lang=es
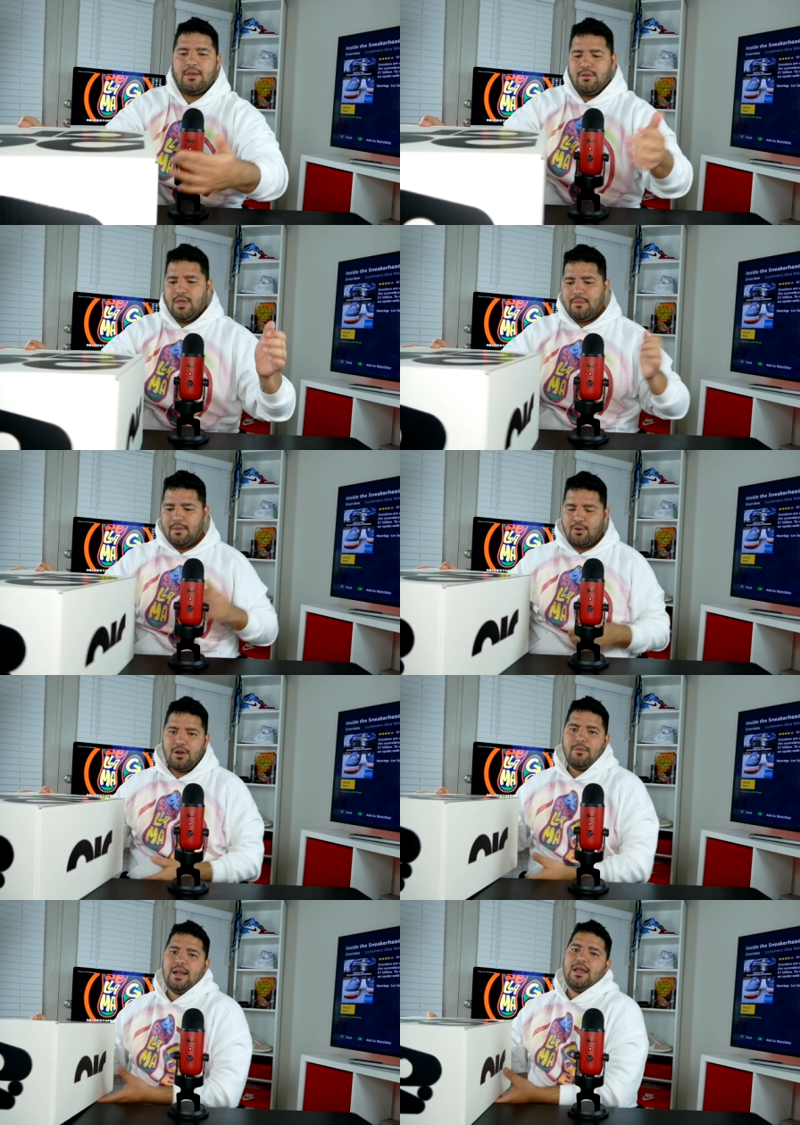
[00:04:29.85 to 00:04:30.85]
déjame
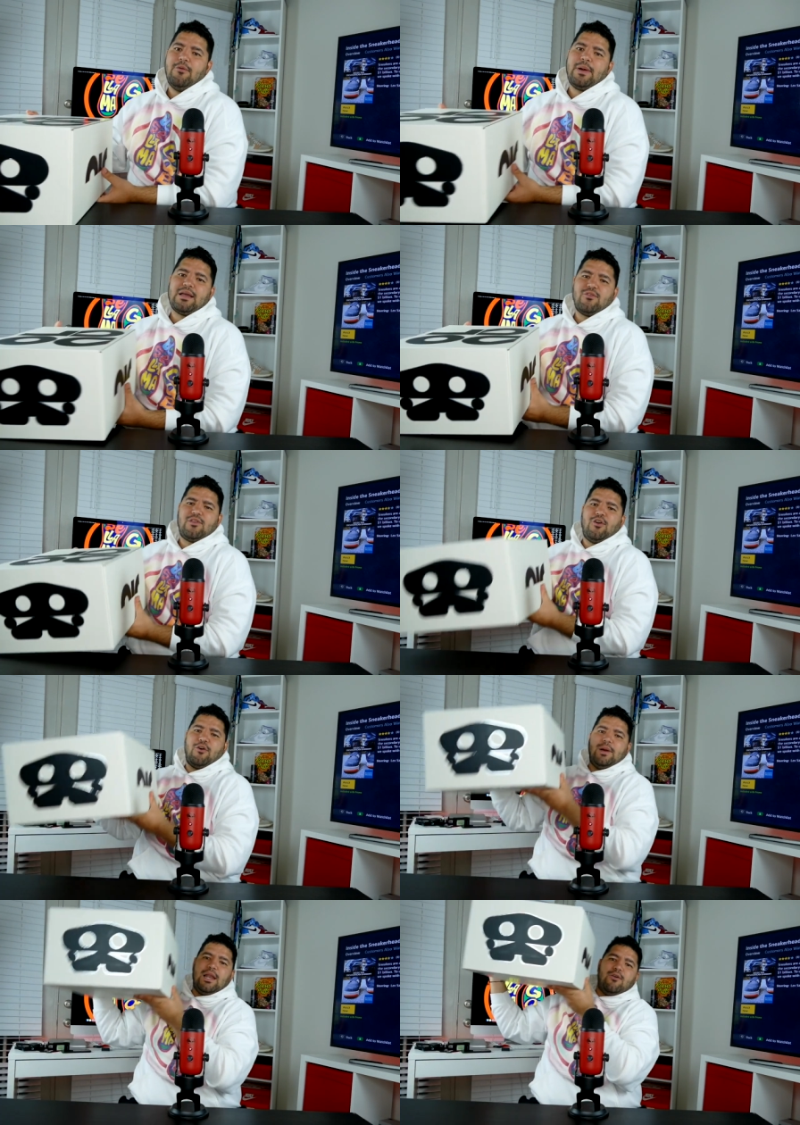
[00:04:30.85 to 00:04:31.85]
ponerlo más lejos para que no se lo
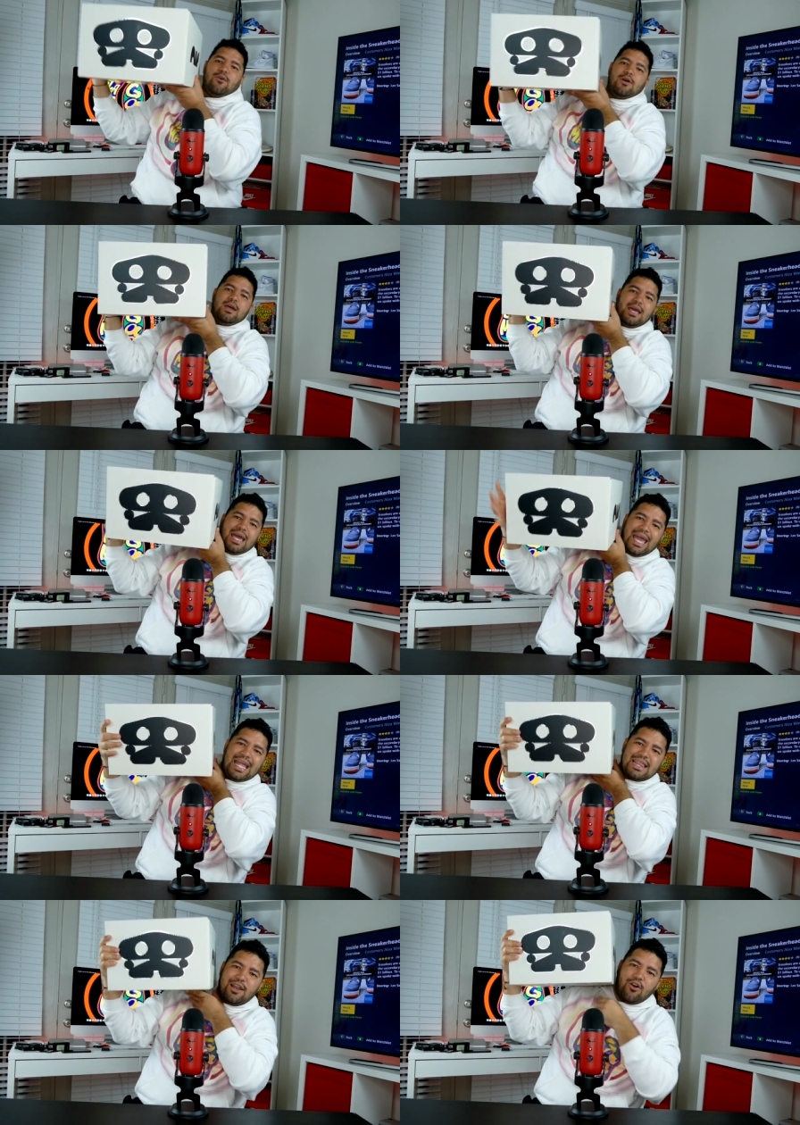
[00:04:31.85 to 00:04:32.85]
coma
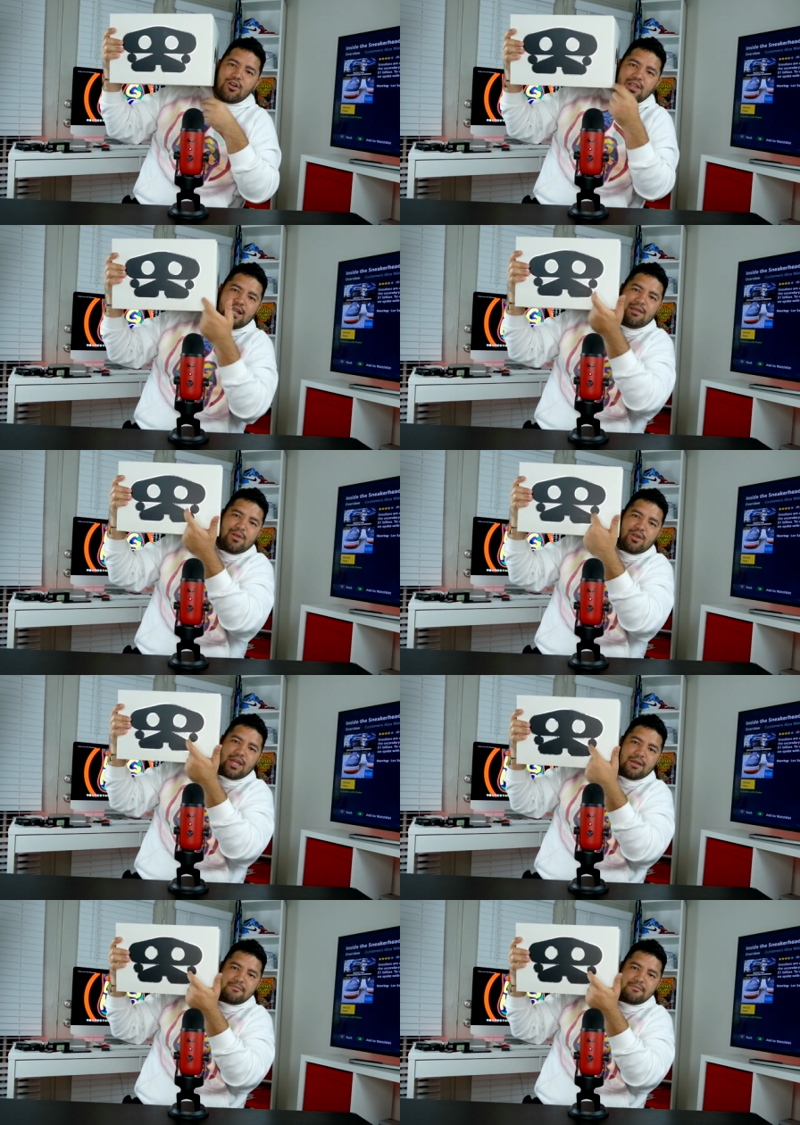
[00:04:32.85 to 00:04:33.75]
Este logo que ustedes están viendo aquí,